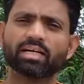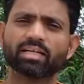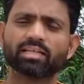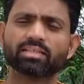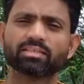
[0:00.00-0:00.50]

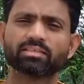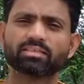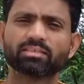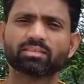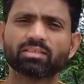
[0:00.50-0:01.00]
है
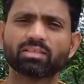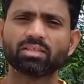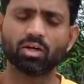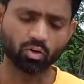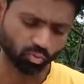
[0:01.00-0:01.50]

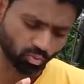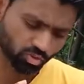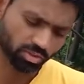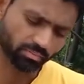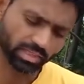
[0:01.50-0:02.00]
और
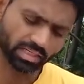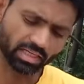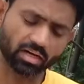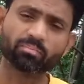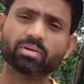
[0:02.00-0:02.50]
कुछ मैंने
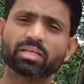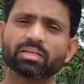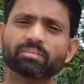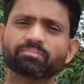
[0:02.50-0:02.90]
अपने